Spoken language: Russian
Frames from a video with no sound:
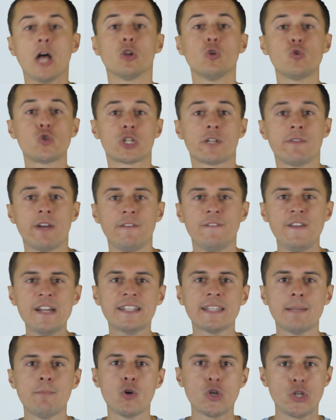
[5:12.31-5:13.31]
Лучшего
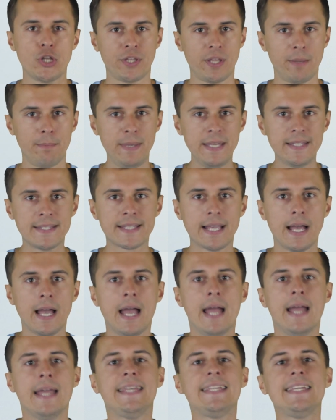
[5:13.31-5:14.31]
эффекта можно добиться,
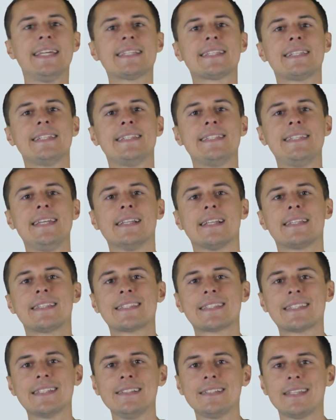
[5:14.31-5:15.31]
если сделать
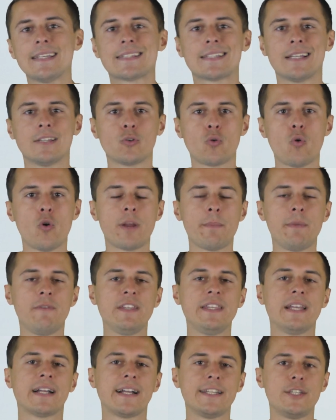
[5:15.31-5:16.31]
ссылки с анкорами
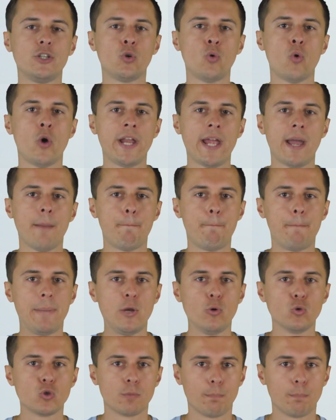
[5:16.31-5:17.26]
вида категория плюс